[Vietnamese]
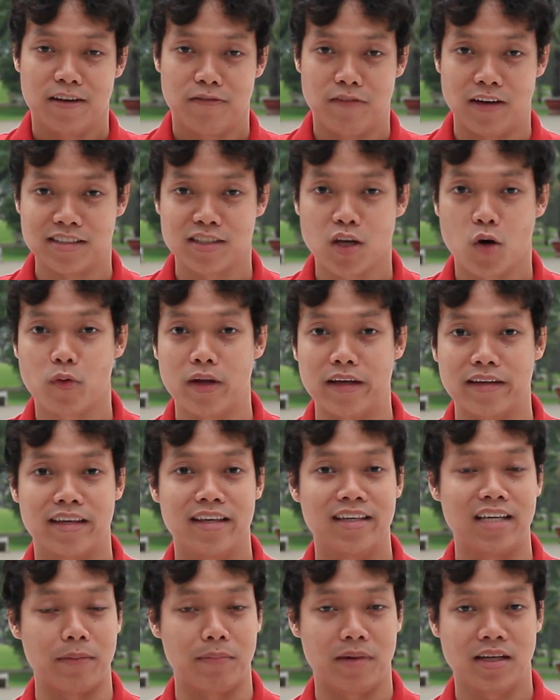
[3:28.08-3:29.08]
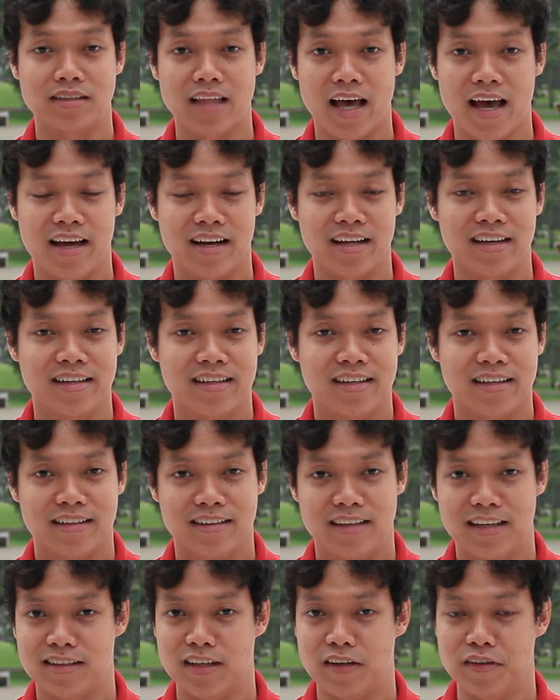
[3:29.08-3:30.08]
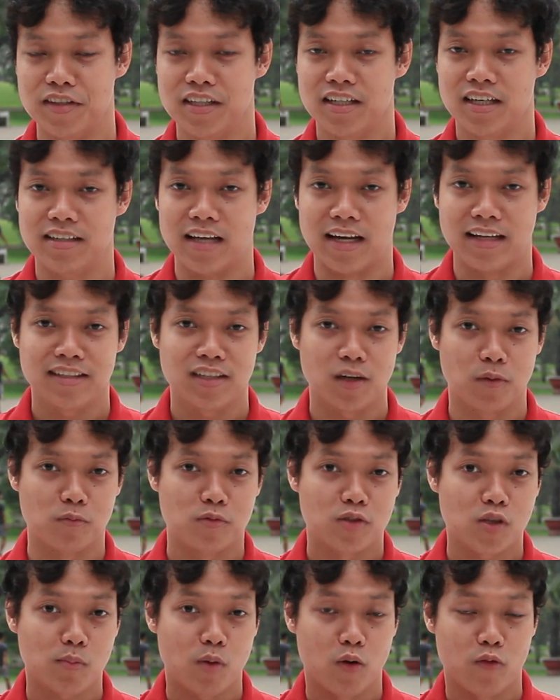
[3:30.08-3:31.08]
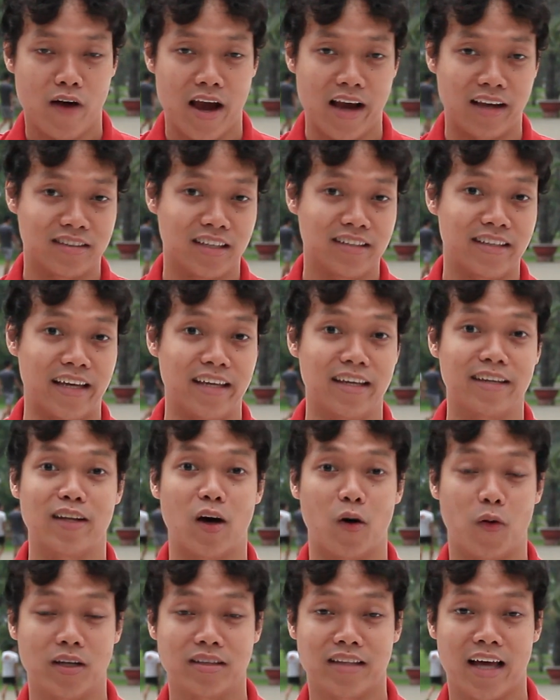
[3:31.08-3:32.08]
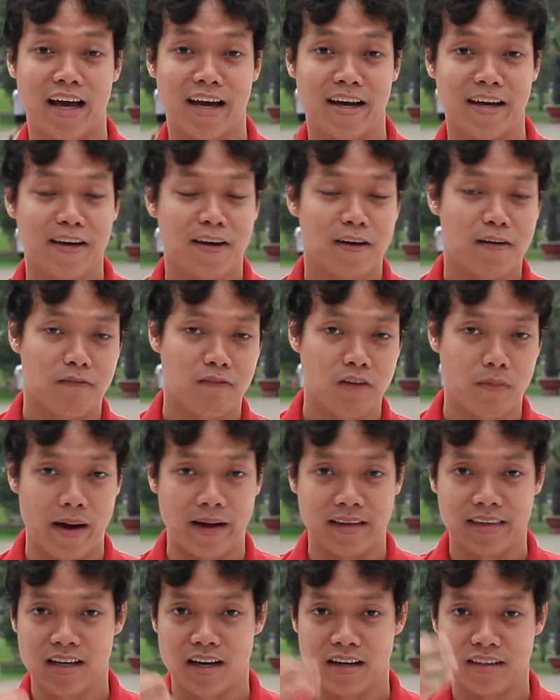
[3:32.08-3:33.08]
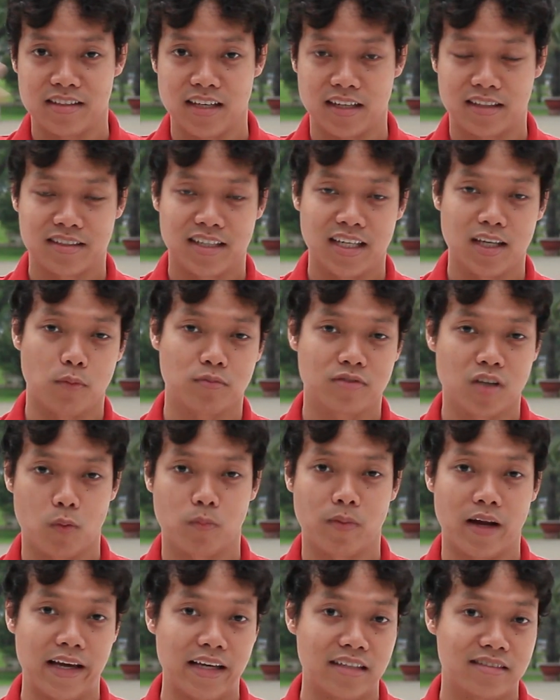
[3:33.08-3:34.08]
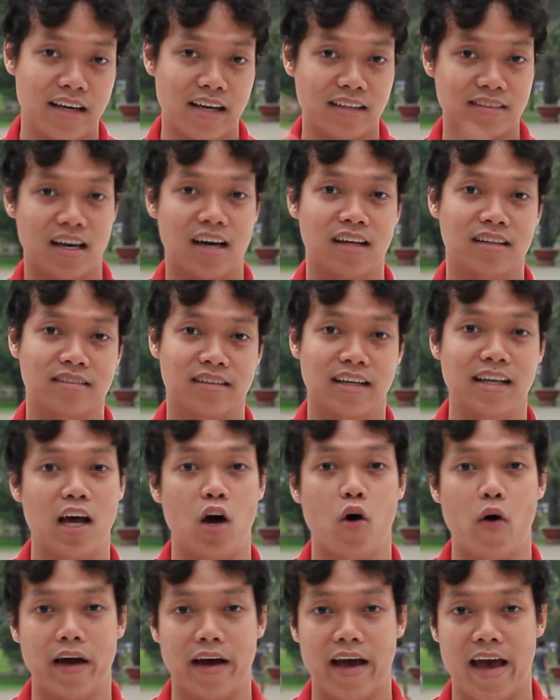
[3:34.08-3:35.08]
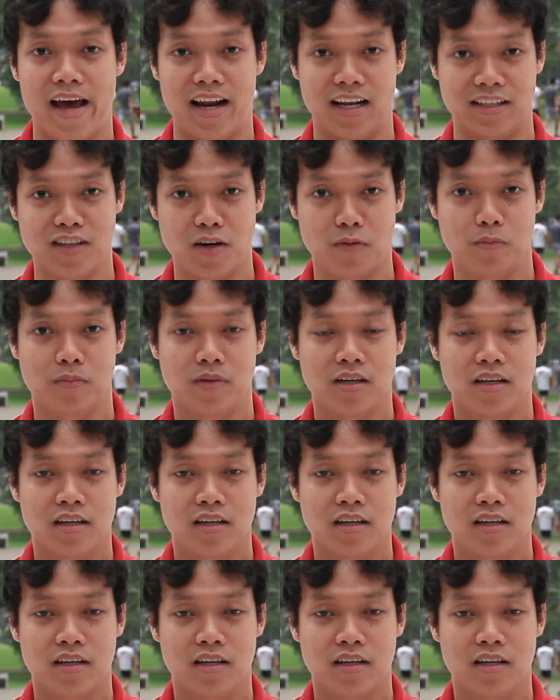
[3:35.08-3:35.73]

và sau này khi gặp anh ta đó thì tự nhiên hình ảnh dòng sông màu vàng sẽ chảy trên đầu anh ta, và bạn chỉ cần dịch cái dòng sông này sang tên nghĩa là Hoàng Hà là xong.